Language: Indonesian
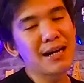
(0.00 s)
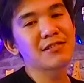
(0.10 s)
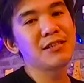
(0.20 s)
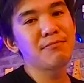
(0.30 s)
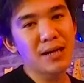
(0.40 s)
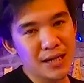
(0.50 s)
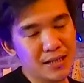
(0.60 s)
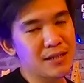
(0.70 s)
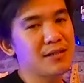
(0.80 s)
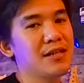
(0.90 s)

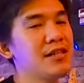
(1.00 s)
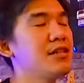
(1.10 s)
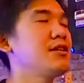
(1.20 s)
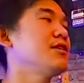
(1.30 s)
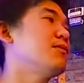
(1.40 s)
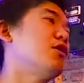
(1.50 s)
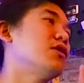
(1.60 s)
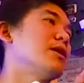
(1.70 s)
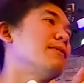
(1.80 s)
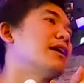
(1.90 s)
maksimal. Jadi
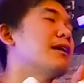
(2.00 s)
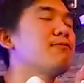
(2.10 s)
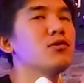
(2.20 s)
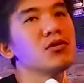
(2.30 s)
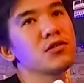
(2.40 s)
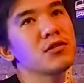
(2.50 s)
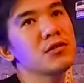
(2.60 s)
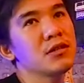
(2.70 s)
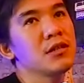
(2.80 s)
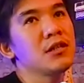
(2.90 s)
mau gimana pun
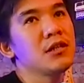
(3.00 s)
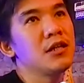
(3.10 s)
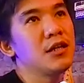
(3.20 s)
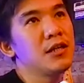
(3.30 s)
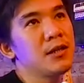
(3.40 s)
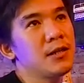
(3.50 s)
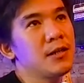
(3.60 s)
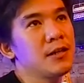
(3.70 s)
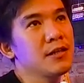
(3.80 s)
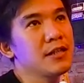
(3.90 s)

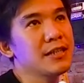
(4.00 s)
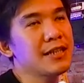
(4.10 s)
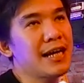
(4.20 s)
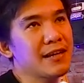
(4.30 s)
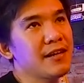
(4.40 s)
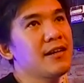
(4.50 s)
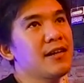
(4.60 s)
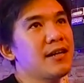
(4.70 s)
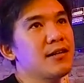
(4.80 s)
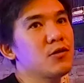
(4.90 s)
uh,
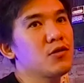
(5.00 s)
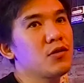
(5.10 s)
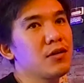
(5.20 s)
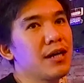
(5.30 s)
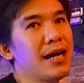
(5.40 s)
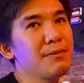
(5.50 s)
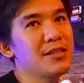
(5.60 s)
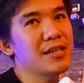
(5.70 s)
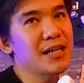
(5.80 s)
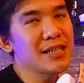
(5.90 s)
gitarnya kalau nggak
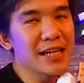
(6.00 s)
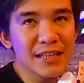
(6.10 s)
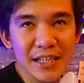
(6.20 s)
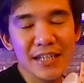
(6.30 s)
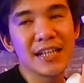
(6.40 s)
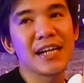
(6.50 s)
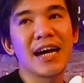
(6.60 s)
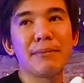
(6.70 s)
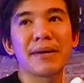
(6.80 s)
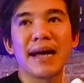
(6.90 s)
bisa
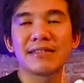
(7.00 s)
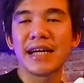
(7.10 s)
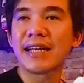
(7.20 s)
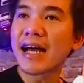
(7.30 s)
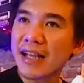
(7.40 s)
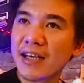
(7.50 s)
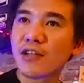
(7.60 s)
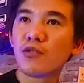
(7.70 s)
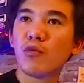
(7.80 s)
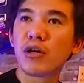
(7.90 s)
nyetingnya nggak berasa enaknya
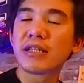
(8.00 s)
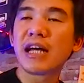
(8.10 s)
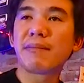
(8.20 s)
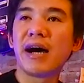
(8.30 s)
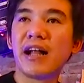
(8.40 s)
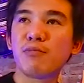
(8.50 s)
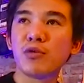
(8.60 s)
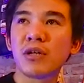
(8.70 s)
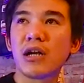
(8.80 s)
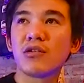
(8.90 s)
gitu. Mau gitar mahal
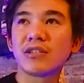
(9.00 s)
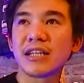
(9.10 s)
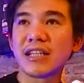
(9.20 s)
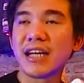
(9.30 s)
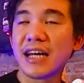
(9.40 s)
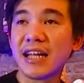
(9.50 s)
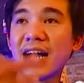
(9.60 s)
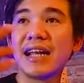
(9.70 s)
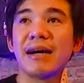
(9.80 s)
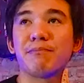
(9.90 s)
pun kalau
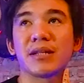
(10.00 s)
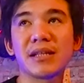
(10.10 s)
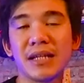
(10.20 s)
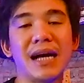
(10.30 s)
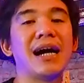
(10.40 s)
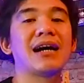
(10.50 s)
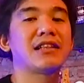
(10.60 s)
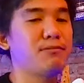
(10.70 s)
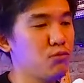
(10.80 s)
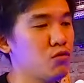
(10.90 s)
settingannya nggak dapet ya
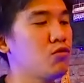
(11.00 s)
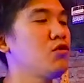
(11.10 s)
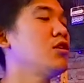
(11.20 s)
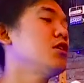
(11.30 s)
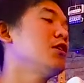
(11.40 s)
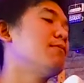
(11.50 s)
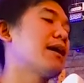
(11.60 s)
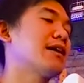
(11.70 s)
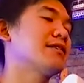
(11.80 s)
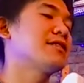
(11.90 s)
nggak ketemu.
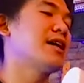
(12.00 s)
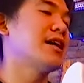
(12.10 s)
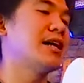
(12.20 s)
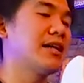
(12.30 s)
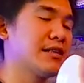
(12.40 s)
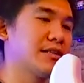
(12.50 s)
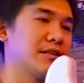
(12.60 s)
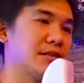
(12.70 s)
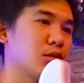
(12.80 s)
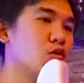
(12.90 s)
Makanya
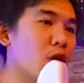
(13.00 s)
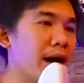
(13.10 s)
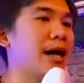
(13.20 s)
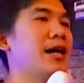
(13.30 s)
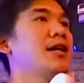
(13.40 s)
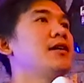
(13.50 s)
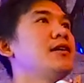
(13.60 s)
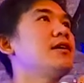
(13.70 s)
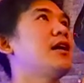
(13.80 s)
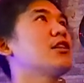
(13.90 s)
saat gua
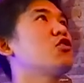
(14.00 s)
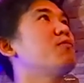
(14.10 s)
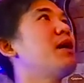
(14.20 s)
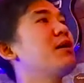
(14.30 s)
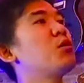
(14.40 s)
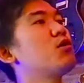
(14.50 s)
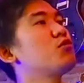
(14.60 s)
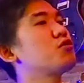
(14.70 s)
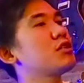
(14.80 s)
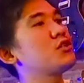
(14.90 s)
atau bang
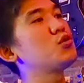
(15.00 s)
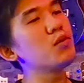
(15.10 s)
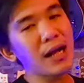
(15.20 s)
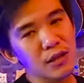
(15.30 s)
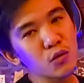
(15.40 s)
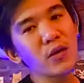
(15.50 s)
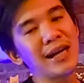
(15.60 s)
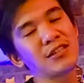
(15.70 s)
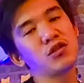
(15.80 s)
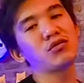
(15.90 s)
bong musik jual juga
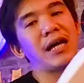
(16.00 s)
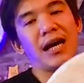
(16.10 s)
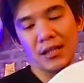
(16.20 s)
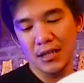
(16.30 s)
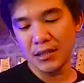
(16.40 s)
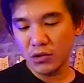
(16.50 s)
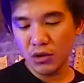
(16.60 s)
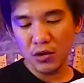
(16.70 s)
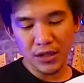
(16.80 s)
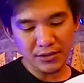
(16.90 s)
yang sejutaan kita
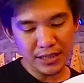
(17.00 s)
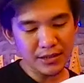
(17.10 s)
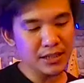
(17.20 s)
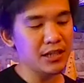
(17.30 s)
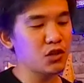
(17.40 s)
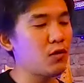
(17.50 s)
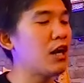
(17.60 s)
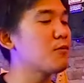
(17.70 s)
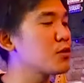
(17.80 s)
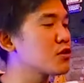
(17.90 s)
juga udah setting gitu
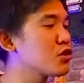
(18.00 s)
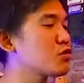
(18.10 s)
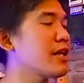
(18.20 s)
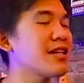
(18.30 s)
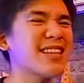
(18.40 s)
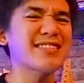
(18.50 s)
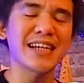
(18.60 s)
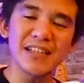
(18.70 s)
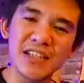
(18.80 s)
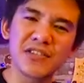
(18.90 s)
walaupun sejutaan kita
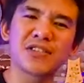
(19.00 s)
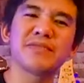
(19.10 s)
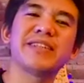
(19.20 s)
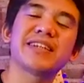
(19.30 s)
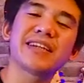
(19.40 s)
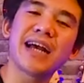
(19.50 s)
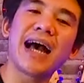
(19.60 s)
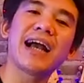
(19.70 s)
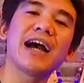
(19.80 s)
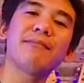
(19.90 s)
setting sebenarnya
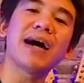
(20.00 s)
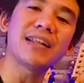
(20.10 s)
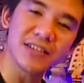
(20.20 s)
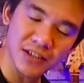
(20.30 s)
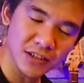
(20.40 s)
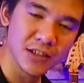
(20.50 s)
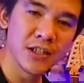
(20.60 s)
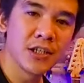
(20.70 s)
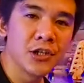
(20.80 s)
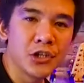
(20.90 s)
agak males
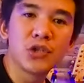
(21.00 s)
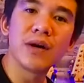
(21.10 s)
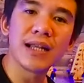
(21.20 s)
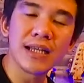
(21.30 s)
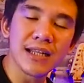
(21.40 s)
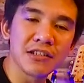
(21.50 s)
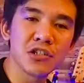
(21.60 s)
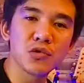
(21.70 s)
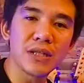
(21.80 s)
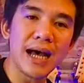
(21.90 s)
jual gitar
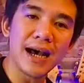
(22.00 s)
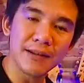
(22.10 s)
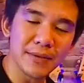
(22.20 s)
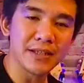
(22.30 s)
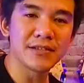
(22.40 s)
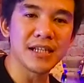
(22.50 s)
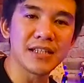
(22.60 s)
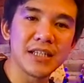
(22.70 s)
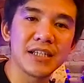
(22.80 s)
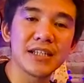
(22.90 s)
sejutaan men
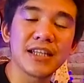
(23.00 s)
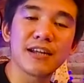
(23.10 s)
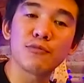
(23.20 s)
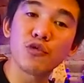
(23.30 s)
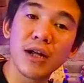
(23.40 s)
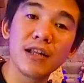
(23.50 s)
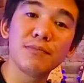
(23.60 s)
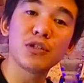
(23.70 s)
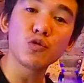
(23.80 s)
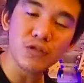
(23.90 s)
setting gitar murah
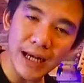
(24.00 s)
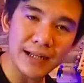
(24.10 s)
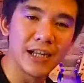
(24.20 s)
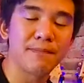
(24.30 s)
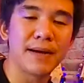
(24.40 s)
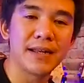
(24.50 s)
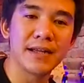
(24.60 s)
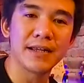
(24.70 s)
lebih susah daripada